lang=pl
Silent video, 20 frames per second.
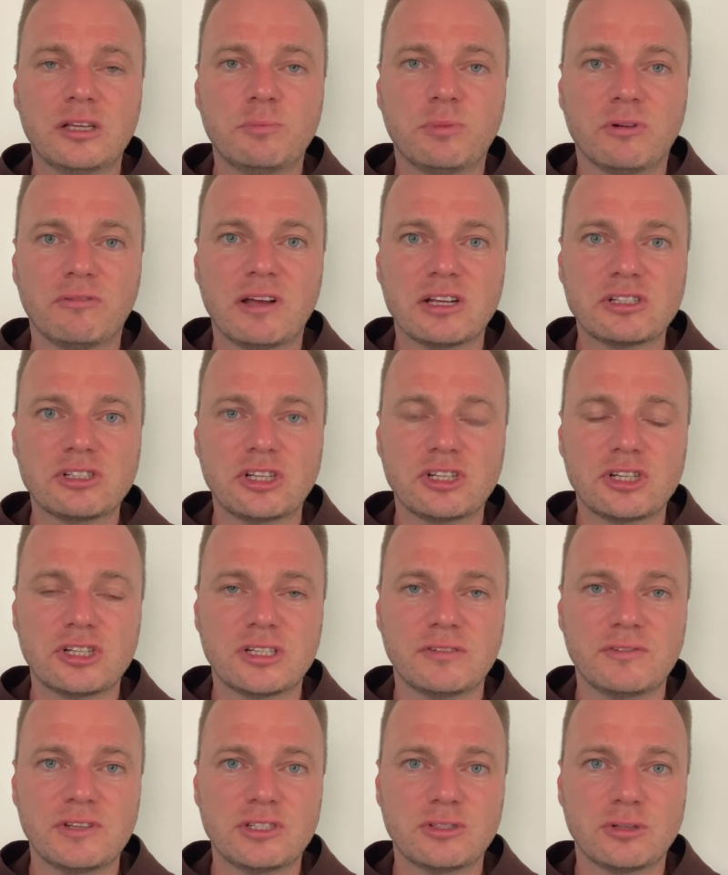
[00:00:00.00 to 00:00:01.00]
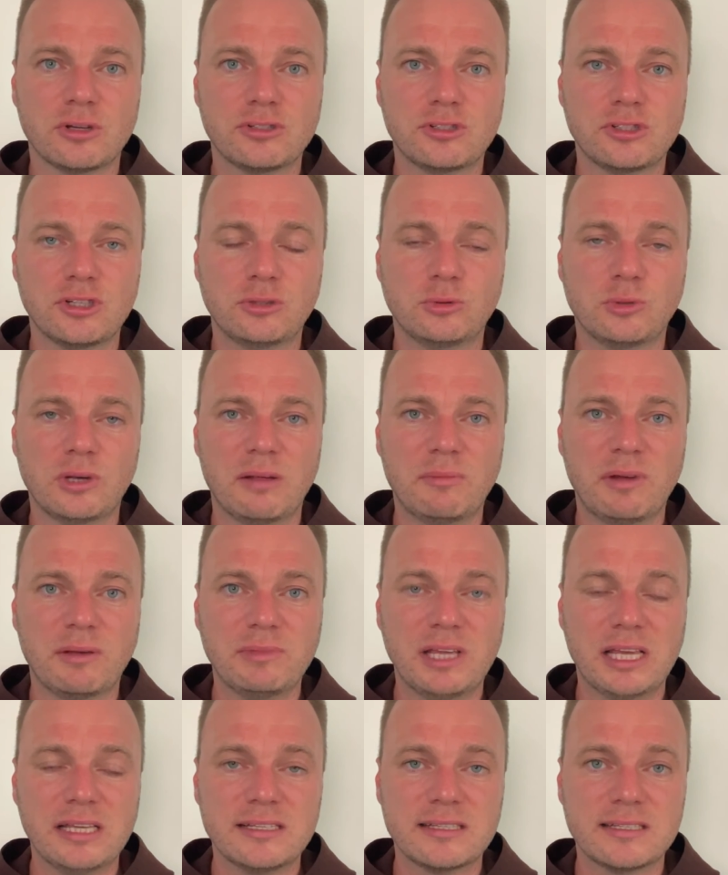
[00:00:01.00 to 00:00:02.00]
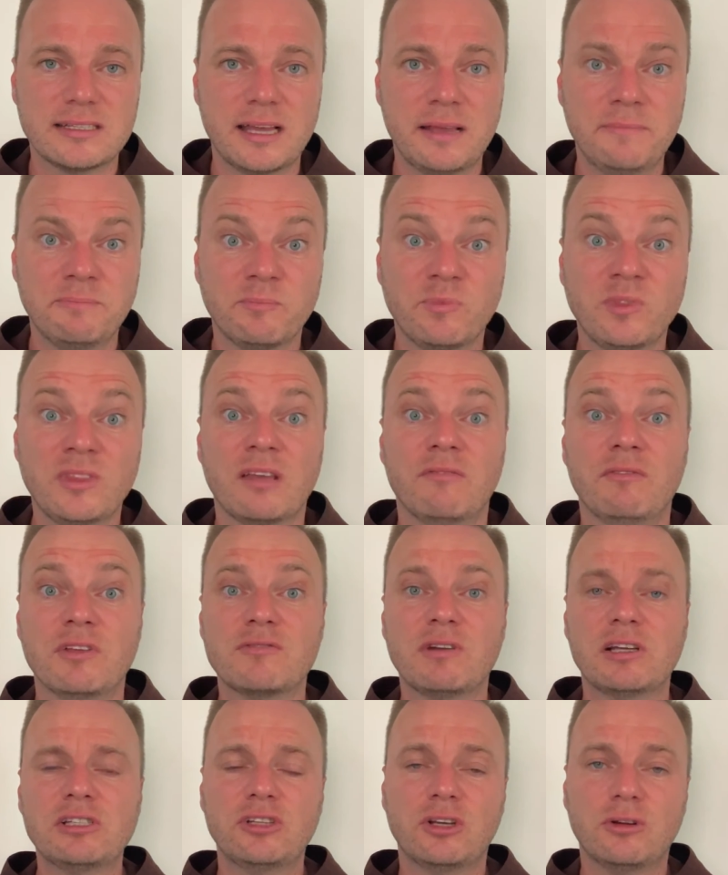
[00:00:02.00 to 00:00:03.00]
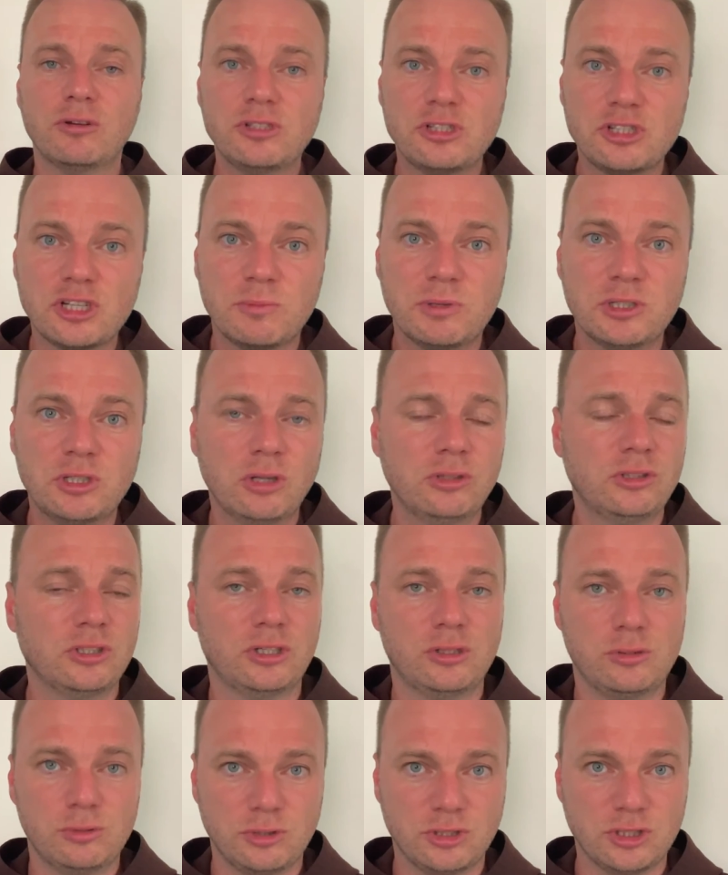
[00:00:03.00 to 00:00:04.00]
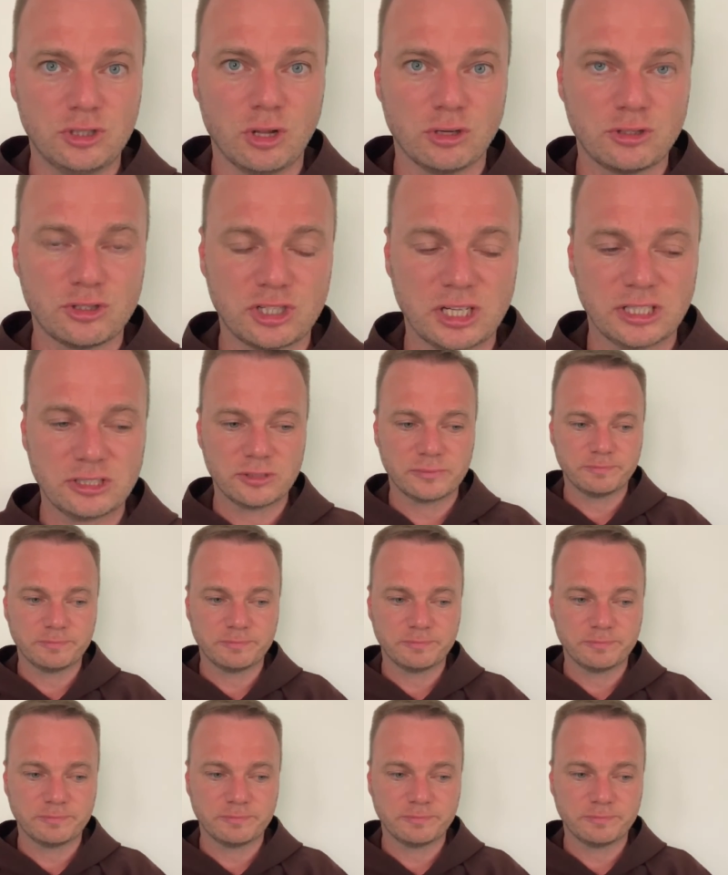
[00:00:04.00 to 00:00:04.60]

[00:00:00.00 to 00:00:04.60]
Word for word: poważnej rzeczywistości, która ma miejsce. Więc właśnie chodzi, żeby do tych ludzi dotrzeć.